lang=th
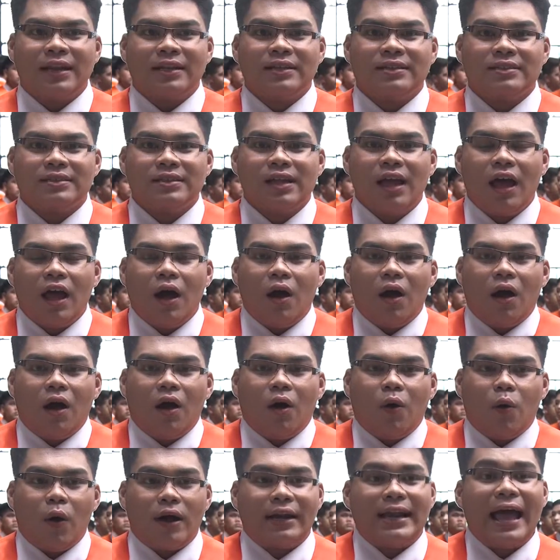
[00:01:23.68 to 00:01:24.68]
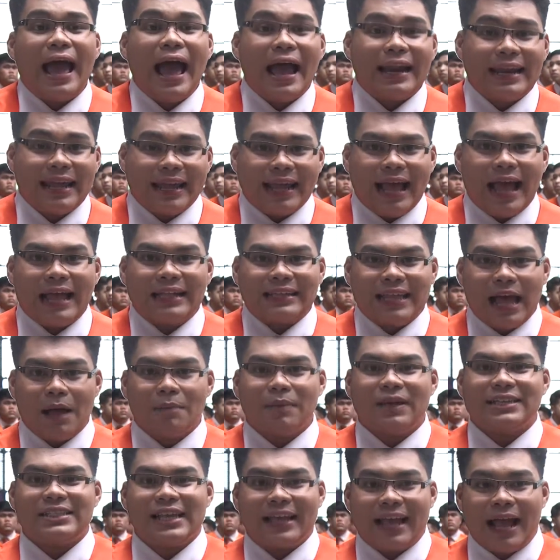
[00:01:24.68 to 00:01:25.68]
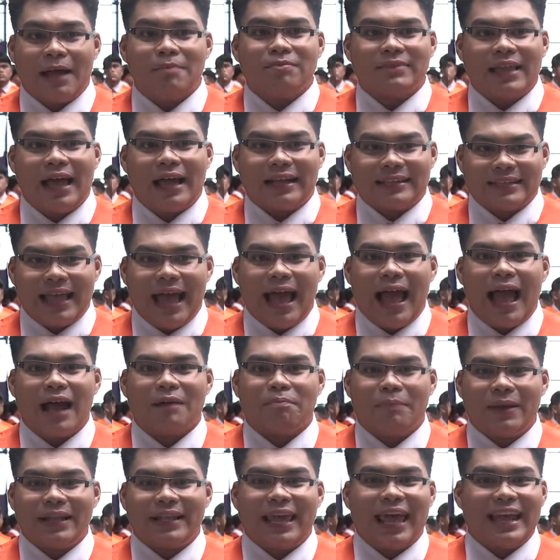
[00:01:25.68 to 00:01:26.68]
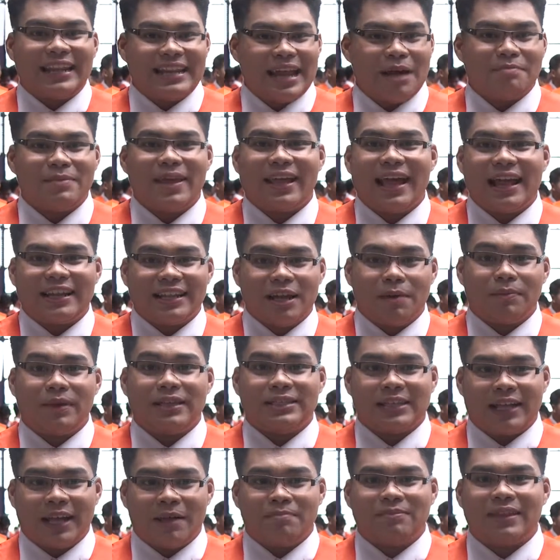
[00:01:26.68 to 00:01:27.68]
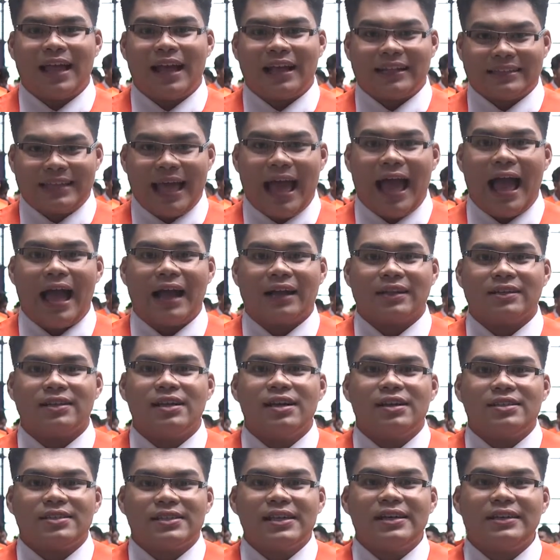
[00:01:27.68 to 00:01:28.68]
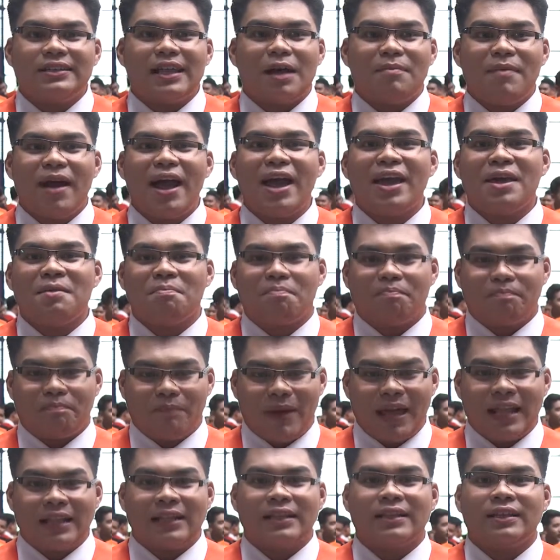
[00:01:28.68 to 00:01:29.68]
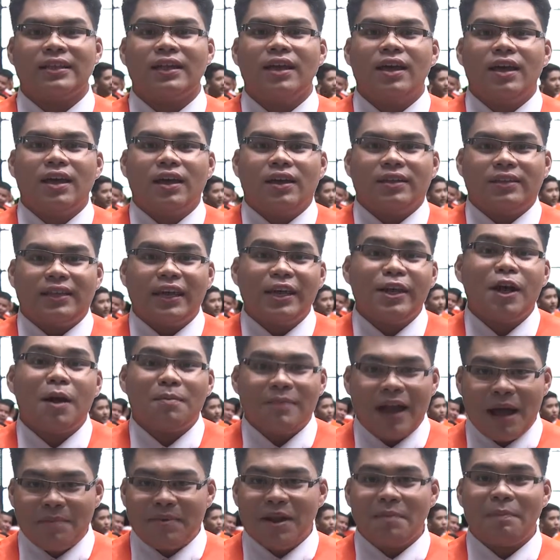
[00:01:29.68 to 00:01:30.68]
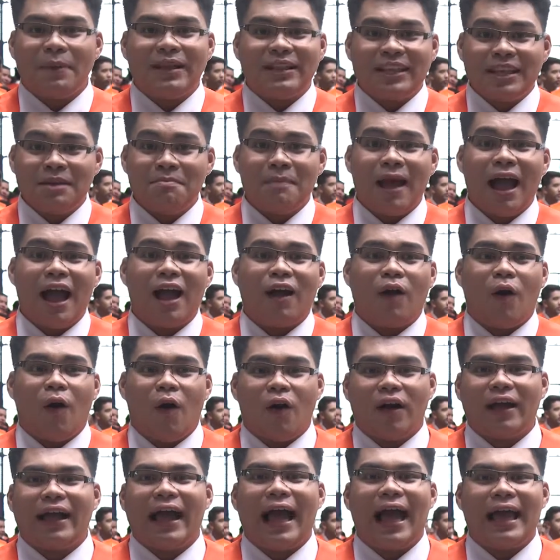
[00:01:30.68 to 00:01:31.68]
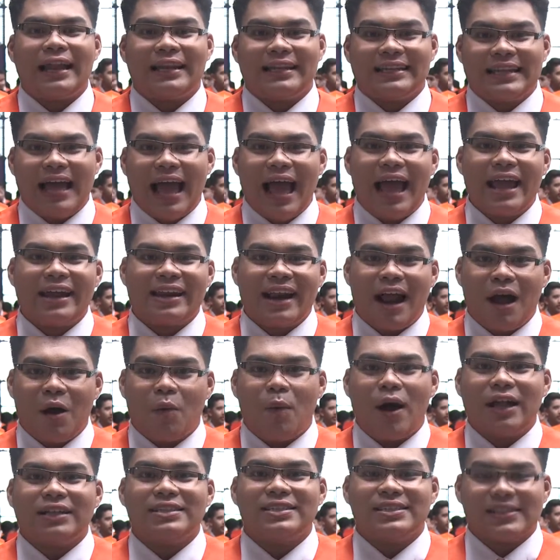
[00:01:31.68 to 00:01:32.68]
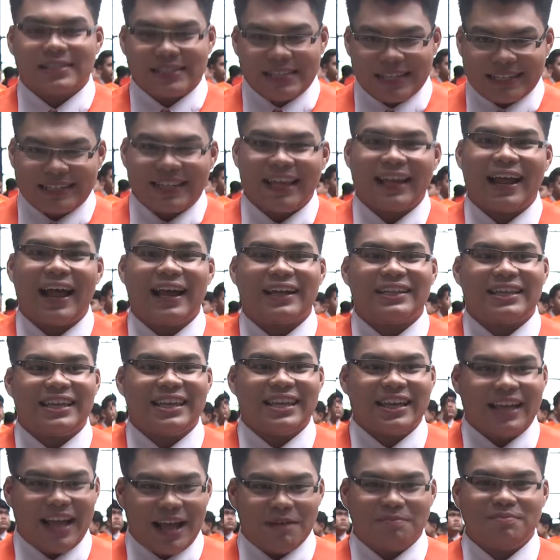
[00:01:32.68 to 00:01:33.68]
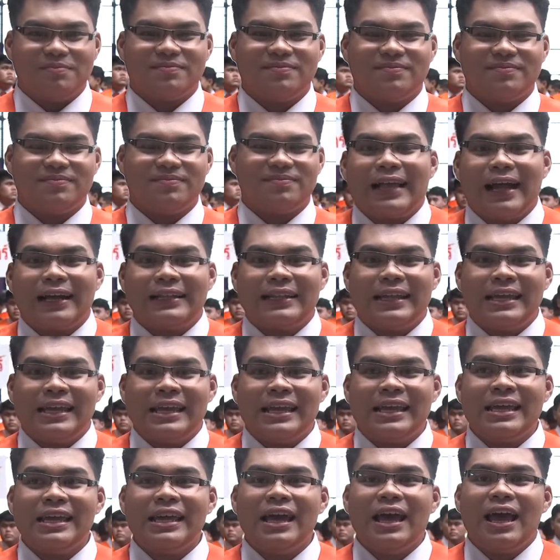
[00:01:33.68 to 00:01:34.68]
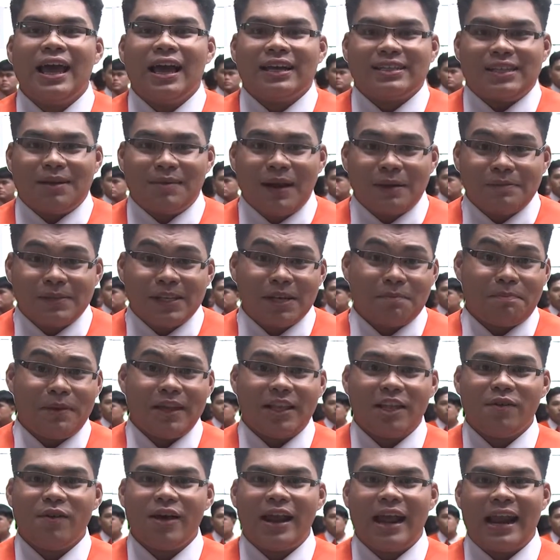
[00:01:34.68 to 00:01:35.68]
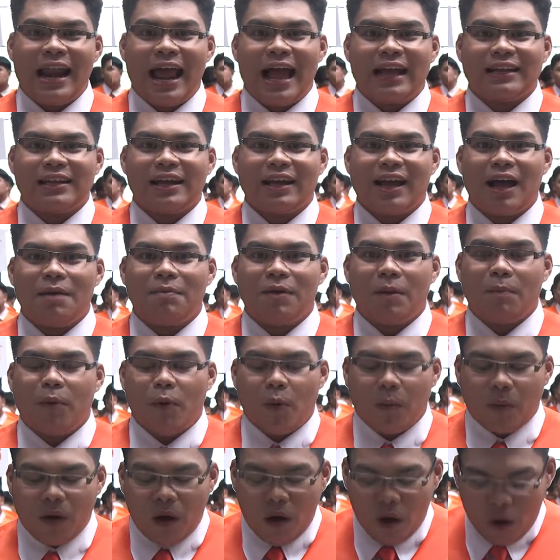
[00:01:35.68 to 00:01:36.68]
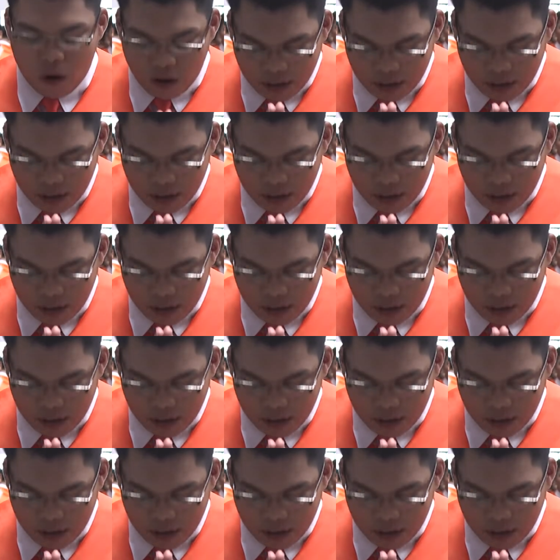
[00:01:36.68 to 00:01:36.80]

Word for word: นหัวหน้าในการทำกิจกรรมต่าง ๆ เป็นแกนนำในการทำกิจกรรมต่างๆ ซึ่งทำให้เป็นที่ยอมรับและเป็นที่มาของการได้รางวัลศึกสิทธิ์ในครั้งนี้ครับทั้งนี้สำหรับ4ปีที่วัยรักนะครับกับผมขอ